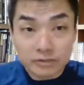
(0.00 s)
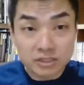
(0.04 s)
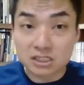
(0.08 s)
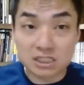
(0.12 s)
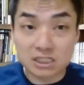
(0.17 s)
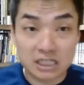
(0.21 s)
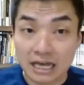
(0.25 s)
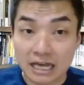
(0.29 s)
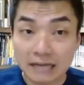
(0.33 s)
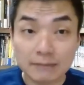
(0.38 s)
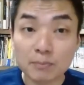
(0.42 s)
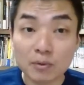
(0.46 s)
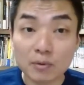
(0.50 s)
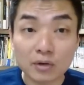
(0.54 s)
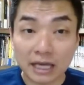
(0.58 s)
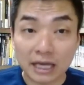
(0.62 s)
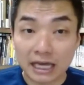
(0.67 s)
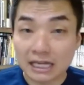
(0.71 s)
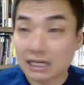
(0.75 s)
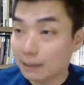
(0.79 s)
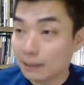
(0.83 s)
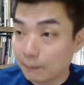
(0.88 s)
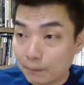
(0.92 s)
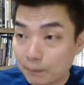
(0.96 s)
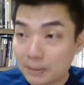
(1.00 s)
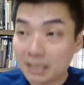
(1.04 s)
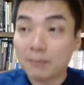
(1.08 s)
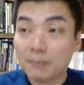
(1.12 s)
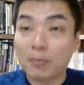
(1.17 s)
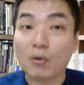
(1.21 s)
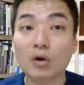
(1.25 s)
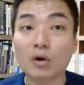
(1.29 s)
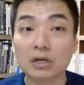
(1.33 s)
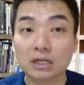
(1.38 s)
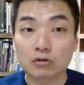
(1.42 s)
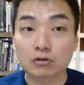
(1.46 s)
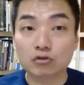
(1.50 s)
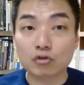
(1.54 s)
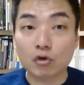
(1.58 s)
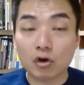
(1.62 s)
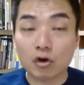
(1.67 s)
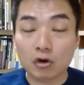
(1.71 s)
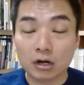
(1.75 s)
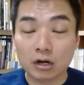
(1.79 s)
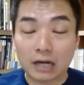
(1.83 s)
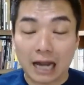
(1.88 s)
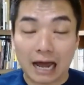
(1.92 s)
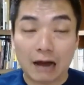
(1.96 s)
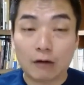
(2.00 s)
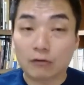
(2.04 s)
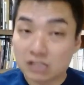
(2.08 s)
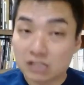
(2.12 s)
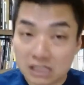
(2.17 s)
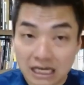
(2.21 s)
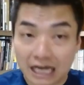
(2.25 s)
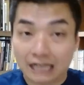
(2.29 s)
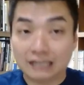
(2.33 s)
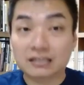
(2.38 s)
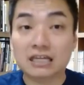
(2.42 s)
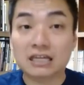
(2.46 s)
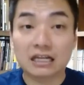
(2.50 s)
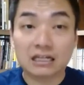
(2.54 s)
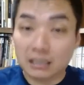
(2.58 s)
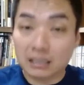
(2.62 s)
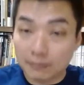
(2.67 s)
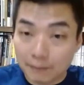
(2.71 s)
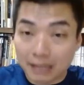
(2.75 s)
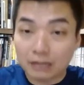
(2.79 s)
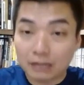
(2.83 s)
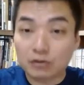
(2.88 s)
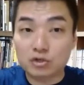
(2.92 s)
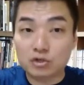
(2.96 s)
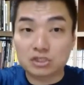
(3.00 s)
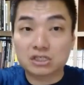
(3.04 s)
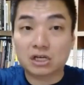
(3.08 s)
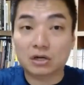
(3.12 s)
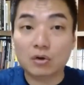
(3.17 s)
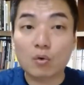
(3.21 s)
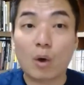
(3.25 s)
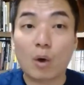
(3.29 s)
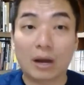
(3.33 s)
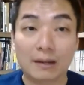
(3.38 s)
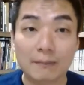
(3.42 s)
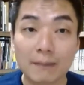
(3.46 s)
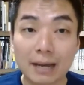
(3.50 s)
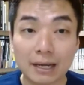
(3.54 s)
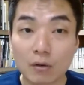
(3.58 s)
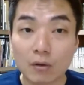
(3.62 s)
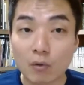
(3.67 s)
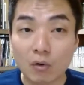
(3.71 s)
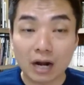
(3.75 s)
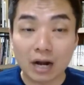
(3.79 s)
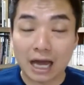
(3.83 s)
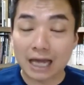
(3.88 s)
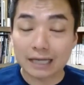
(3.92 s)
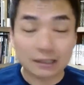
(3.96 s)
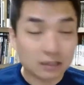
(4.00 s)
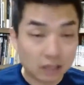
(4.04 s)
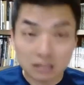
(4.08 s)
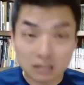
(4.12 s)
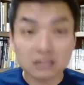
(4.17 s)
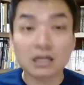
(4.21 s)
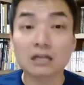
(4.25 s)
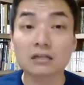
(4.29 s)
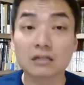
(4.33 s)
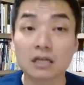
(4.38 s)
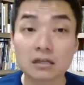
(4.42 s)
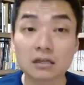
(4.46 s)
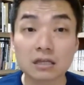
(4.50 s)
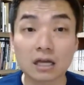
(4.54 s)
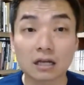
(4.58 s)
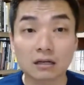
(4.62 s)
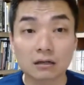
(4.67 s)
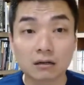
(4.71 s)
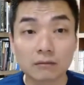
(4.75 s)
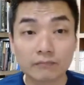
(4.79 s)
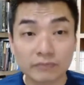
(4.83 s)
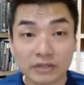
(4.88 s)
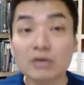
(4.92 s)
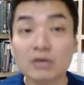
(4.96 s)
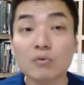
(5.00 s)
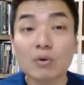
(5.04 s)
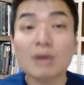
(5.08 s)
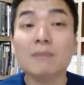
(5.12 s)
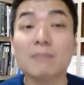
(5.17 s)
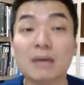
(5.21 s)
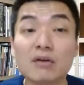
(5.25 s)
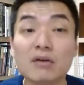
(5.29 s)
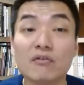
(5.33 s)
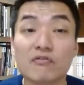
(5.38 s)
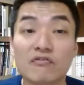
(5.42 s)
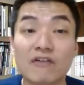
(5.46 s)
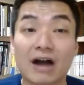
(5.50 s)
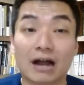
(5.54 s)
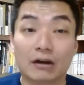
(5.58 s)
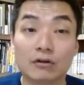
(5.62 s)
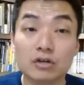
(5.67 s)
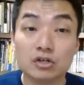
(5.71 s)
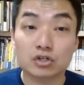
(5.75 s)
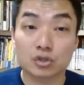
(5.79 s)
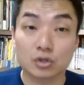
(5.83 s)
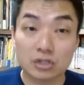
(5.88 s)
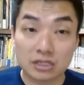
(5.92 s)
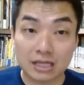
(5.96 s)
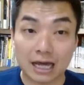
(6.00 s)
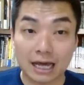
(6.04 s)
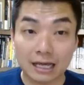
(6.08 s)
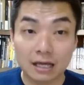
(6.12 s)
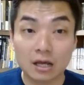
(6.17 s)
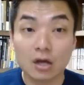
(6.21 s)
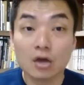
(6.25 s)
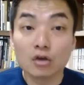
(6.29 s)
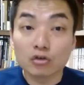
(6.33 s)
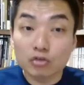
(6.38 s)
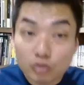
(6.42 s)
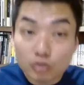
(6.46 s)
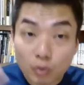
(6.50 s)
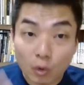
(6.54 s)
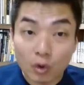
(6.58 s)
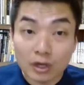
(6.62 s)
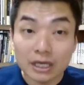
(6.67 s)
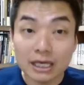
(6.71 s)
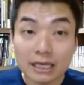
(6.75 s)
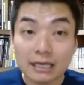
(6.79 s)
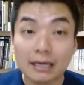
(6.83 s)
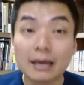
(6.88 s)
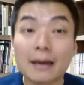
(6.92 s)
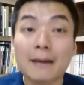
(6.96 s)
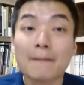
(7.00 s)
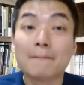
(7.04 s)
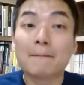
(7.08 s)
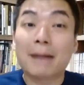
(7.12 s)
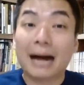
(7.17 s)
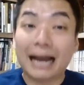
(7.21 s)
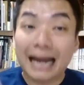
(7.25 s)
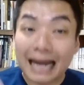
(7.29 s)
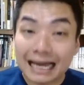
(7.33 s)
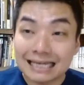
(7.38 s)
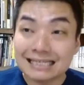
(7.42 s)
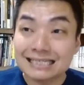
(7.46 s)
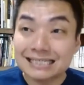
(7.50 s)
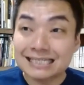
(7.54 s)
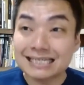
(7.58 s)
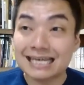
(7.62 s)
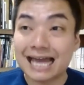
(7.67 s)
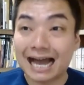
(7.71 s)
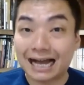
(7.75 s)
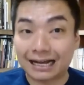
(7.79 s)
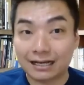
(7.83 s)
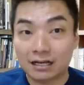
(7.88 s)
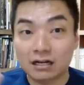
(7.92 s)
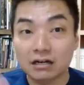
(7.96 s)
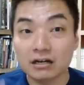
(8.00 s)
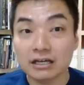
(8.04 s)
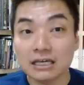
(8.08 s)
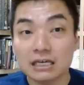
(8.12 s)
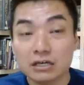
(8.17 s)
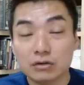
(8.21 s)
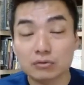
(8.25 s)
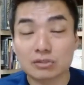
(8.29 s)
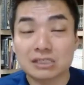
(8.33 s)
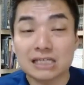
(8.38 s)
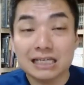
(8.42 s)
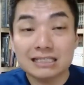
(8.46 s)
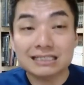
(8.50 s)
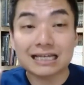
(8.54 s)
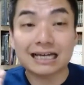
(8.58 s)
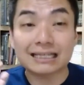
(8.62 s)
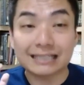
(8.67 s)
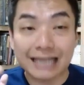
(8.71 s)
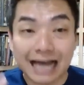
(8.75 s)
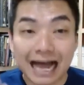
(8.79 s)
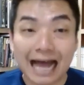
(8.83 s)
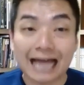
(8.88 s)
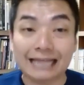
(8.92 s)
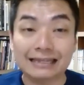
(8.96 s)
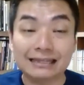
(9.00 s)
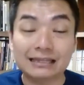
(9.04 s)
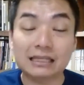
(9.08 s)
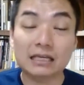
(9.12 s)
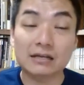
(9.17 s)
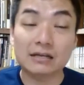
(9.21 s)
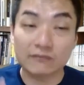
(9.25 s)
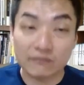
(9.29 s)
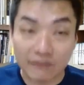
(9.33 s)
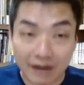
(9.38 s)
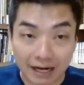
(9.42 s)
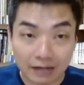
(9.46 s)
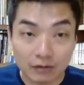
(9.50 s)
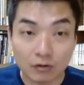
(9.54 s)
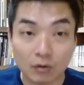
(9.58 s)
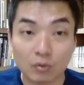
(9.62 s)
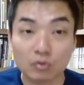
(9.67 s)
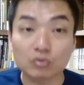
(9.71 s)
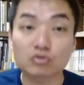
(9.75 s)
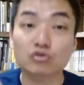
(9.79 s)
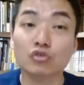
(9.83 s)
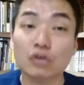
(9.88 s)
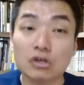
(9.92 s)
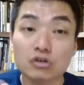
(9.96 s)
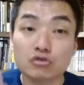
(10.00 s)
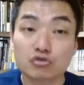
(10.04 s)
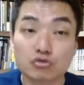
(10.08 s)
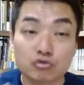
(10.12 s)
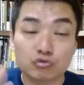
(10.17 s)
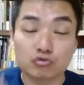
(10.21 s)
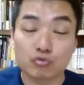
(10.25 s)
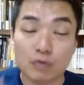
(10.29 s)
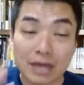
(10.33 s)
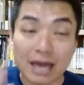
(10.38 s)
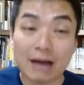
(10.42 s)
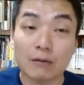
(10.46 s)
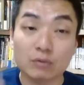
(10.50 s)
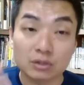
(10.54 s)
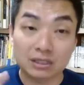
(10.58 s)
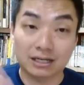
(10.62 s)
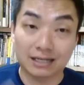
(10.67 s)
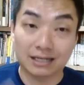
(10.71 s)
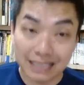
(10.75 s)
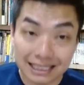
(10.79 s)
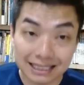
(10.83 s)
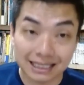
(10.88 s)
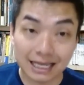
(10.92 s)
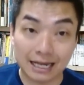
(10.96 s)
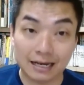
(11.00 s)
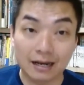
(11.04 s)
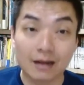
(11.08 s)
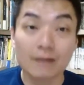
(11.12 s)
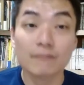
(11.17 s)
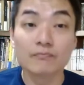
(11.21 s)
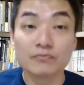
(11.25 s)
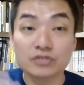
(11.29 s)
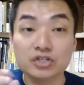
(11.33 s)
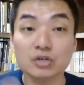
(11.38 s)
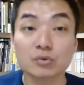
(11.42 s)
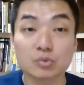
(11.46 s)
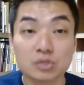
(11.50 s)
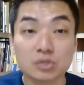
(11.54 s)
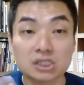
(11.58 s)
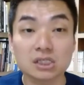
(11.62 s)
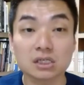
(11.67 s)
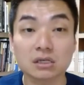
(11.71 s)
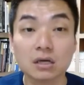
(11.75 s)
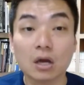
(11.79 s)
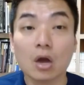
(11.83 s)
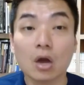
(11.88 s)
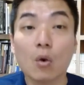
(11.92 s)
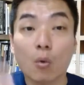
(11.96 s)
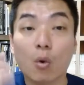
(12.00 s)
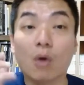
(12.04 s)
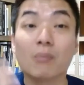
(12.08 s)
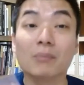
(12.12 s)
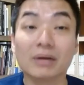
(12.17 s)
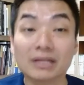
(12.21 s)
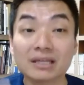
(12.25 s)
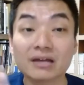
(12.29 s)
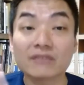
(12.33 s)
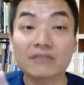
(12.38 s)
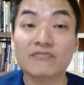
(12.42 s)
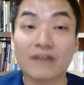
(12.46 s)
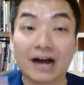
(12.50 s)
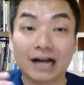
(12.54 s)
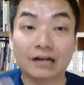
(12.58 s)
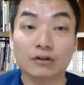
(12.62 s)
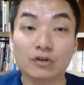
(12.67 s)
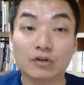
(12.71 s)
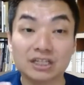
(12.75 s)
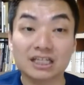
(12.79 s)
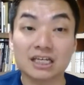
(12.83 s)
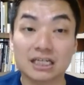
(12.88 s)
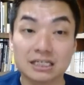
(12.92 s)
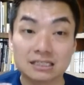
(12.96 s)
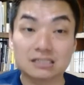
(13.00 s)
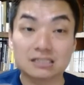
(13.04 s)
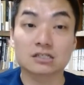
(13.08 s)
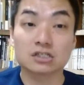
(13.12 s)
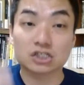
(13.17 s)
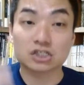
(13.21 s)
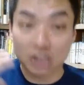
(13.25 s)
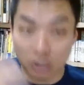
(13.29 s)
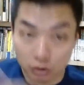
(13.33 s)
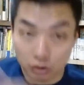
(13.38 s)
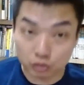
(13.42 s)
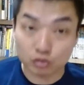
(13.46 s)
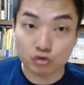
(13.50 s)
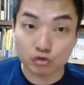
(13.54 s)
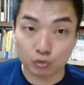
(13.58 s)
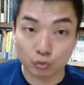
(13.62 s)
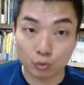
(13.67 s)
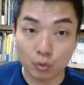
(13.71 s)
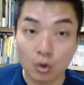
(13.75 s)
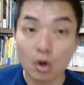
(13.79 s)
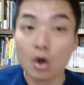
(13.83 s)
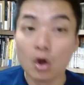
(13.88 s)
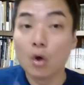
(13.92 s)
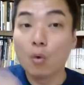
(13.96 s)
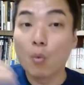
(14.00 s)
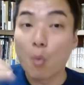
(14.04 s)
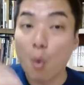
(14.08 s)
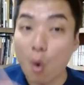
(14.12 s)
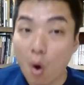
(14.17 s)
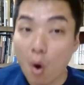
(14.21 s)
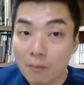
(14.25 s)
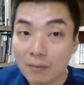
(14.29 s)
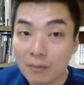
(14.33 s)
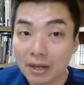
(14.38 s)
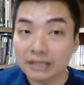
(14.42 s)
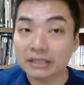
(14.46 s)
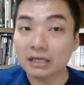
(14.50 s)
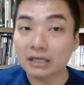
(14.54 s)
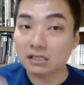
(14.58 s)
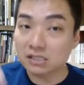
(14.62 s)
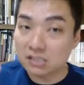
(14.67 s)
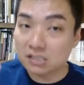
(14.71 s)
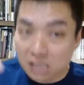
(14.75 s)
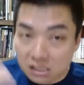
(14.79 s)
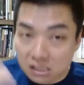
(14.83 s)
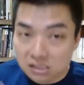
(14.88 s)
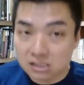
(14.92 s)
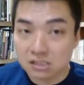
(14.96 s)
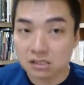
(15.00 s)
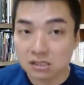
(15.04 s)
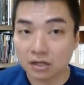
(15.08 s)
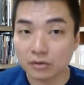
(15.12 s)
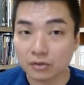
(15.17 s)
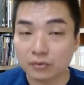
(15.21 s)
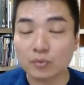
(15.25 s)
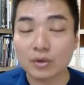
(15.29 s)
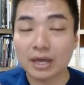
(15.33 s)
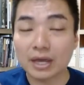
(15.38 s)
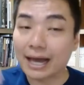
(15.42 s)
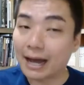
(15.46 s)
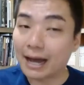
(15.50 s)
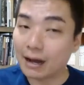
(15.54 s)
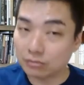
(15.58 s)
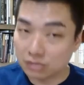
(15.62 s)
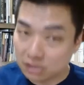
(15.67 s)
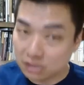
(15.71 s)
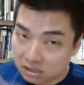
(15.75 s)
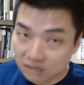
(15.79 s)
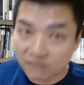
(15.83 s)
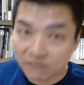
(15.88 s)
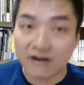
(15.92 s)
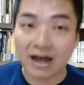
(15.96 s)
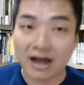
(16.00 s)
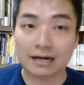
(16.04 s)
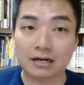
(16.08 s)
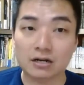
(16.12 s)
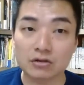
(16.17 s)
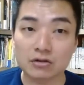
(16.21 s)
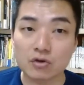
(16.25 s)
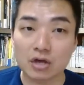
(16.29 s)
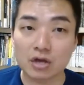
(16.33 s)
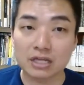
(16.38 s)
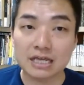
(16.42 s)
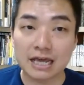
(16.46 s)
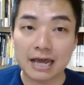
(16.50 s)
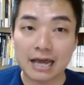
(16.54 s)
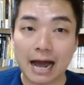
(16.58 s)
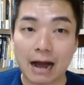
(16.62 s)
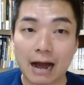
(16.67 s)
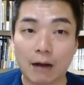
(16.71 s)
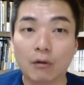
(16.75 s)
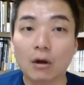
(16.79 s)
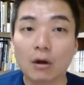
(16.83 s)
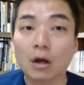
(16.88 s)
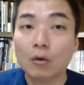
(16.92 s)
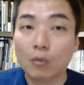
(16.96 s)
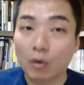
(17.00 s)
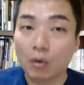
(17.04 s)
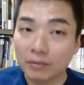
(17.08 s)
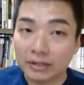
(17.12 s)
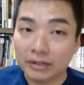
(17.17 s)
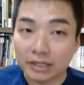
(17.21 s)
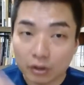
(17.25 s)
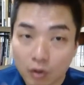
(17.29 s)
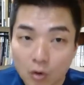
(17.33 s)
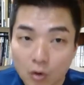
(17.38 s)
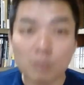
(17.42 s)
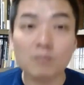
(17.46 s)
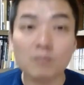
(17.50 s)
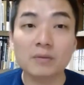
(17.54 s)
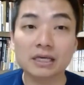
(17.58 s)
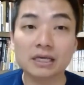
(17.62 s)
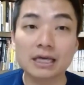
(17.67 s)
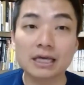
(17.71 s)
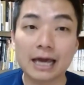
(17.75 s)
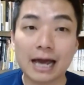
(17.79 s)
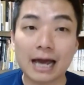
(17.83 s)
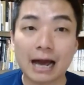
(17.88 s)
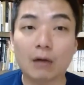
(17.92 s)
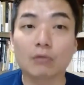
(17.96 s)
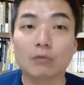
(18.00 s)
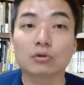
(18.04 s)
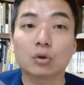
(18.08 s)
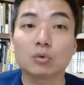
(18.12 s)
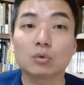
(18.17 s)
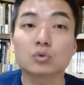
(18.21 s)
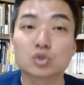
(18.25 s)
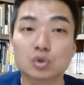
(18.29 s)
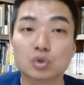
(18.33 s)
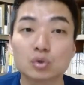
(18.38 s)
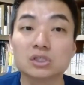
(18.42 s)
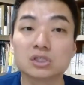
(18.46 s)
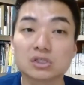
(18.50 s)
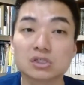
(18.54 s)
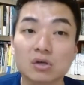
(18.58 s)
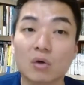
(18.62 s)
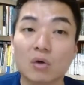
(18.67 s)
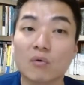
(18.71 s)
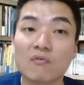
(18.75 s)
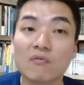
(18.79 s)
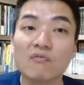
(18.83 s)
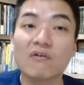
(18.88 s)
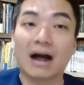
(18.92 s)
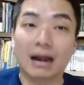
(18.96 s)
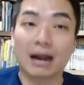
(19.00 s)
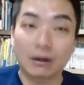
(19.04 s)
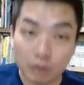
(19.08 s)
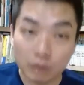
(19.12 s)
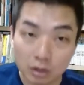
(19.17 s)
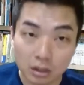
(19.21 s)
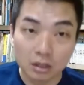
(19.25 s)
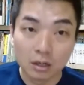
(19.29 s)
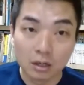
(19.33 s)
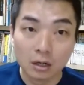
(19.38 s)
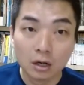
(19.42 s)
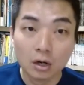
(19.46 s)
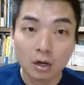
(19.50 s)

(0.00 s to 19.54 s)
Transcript: 钱不给你，逼迫你坐牢，强奸你，把女生拐卖过来，等等等等。因为没有法律存在，所以马来西亚可以有现在的安定繁荣。最主要的一点就是我们的法律体制成熟，我们的政治人物也好，执法人员也好，我们的公民也好，都遵守法律。